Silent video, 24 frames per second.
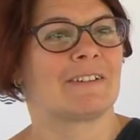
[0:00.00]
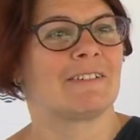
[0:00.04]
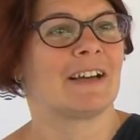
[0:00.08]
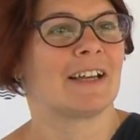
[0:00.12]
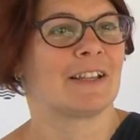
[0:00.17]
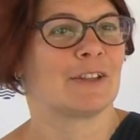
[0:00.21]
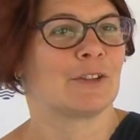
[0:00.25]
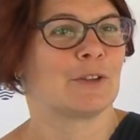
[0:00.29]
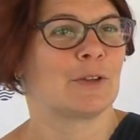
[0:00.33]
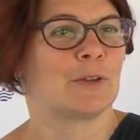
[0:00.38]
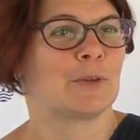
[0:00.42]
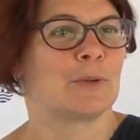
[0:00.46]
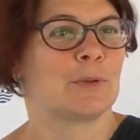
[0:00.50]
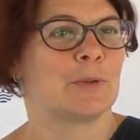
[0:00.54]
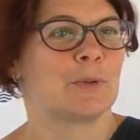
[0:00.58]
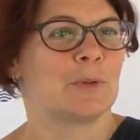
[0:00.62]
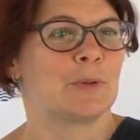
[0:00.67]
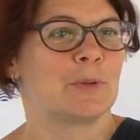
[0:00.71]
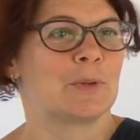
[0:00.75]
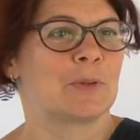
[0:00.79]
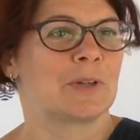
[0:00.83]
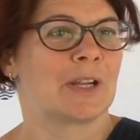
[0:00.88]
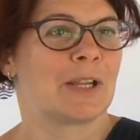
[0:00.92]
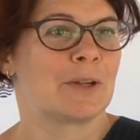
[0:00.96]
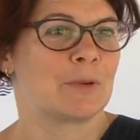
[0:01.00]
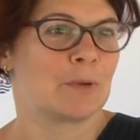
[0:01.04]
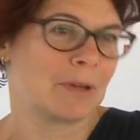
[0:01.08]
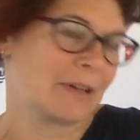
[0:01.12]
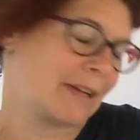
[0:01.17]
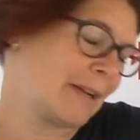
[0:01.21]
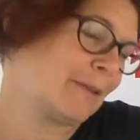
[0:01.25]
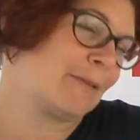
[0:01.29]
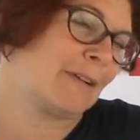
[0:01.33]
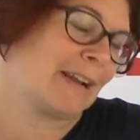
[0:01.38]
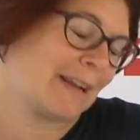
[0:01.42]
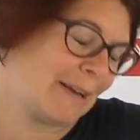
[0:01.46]
trabajando en,
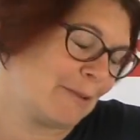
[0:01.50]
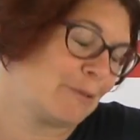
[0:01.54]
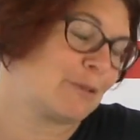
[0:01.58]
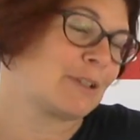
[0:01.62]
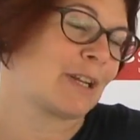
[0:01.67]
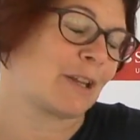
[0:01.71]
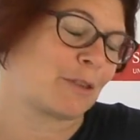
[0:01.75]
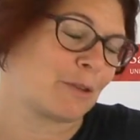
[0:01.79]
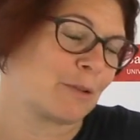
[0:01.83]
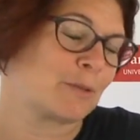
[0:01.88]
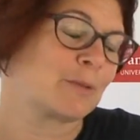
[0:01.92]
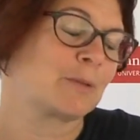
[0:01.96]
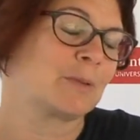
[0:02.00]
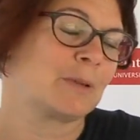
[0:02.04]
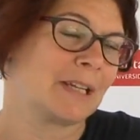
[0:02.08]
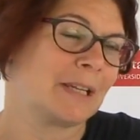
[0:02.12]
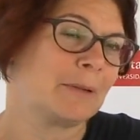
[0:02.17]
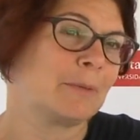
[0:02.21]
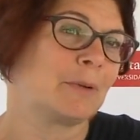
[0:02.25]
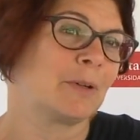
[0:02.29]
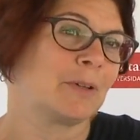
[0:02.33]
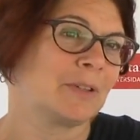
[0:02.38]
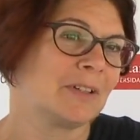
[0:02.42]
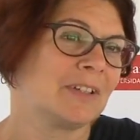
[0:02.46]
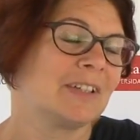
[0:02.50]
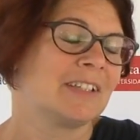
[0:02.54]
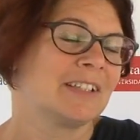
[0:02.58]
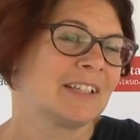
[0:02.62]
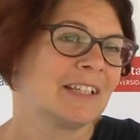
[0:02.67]
un, en, la ilustración de un libro.